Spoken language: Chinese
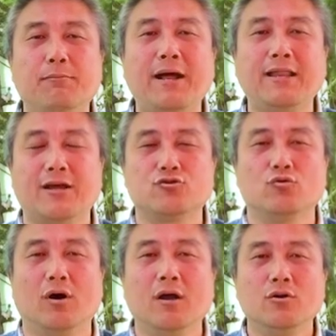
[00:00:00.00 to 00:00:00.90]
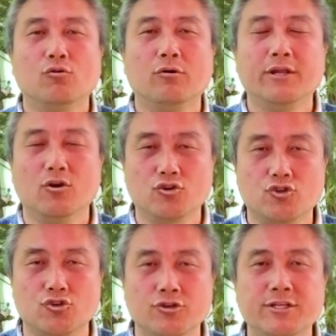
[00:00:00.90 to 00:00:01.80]
般来说，如果你有
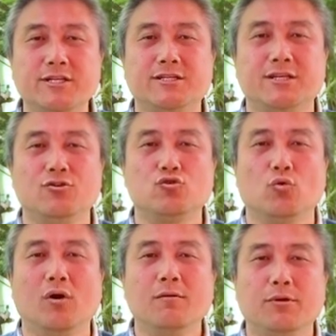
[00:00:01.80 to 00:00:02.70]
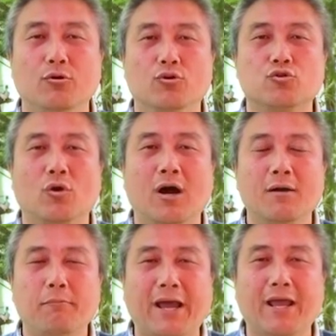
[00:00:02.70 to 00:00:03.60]
直系亲属，比如说
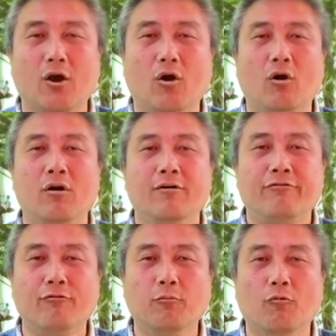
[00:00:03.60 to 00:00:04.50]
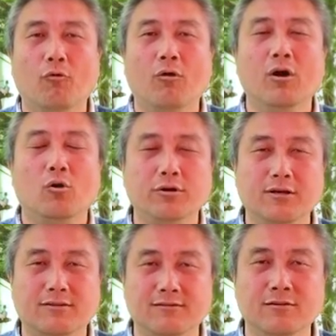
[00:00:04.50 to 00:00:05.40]
配偶。父母或
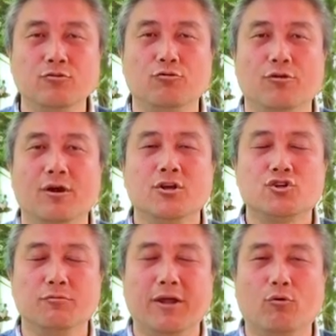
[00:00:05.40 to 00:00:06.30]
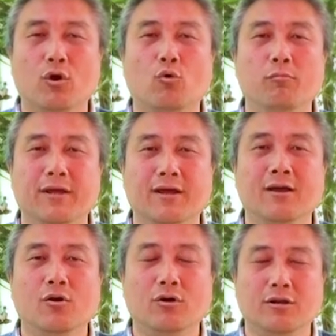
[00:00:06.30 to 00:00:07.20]
者子女是美国公民
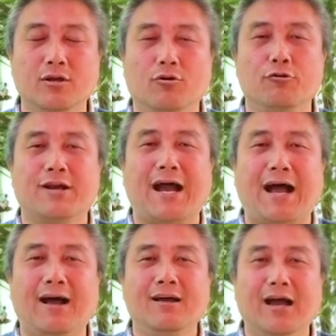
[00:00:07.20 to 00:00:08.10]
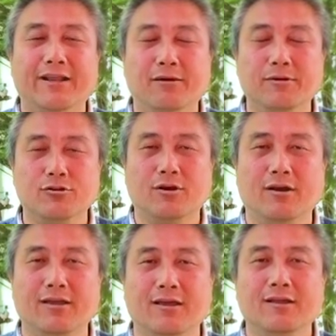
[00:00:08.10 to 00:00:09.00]
或者有绿卡，哎，那么就
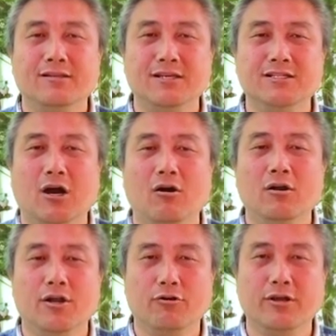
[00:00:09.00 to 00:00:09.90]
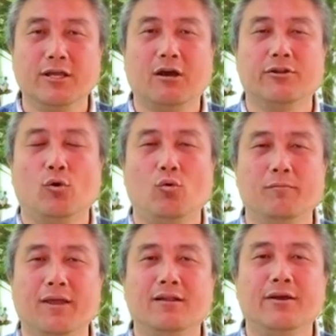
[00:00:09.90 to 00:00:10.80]
可以提交六零幺的豁
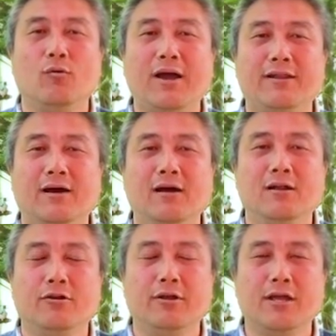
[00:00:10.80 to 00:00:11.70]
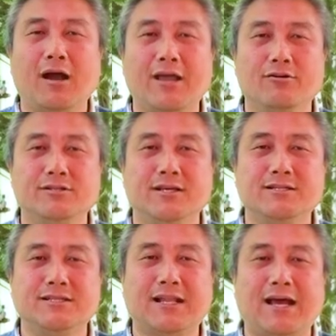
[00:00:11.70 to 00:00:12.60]
免。另外呢，六零幺还有一些
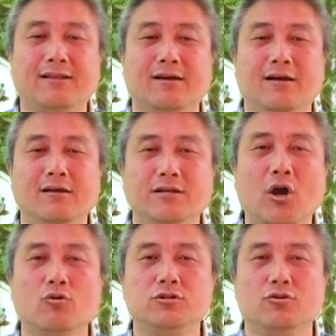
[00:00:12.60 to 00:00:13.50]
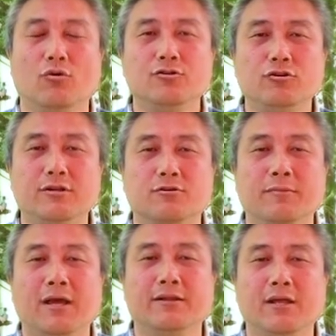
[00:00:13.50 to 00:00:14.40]
其他的要求，具体什
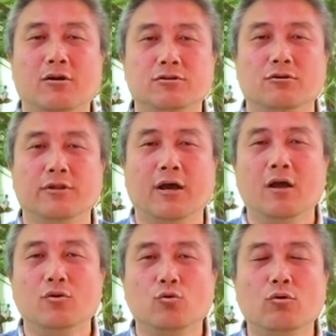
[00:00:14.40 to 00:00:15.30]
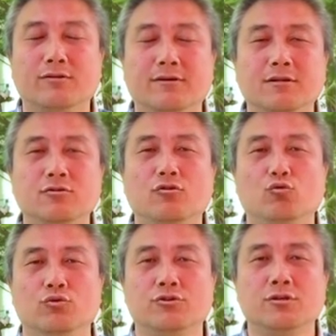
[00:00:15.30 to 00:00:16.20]
么样的要求呢？如果曾经是
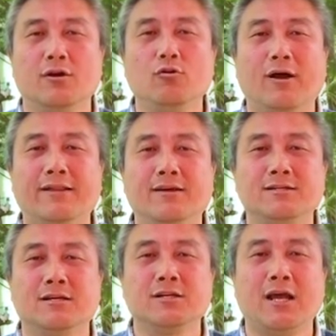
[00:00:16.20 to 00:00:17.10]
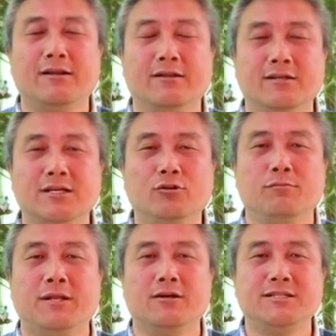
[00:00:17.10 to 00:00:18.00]
组织成员的，像这样的呢，相对
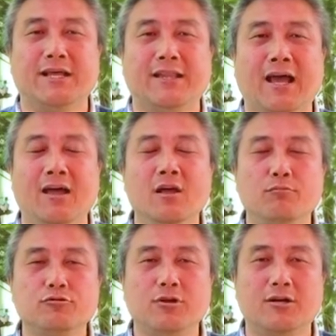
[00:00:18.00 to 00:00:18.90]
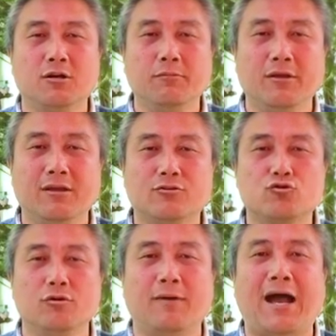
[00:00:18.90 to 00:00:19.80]
比较简单，不需要证明
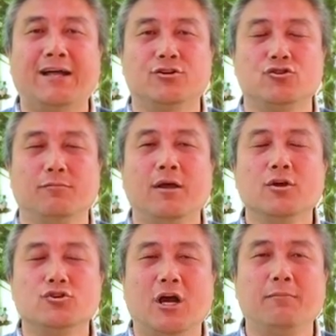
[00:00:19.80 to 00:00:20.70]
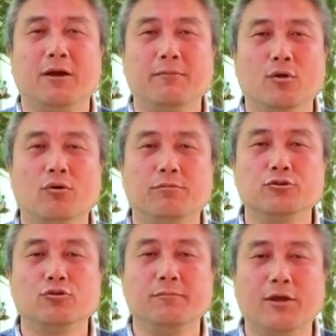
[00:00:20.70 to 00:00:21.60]
extreme hardship，只要表明我不
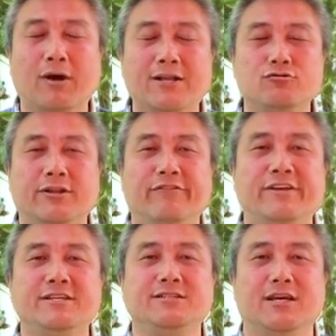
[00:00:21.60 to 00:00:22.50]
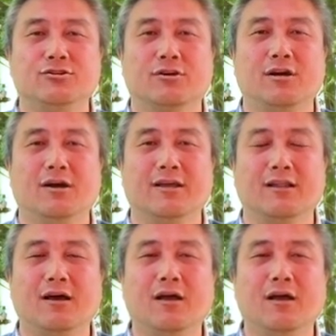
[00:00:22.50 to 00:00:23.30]
是对美国安全的威胁就可以了。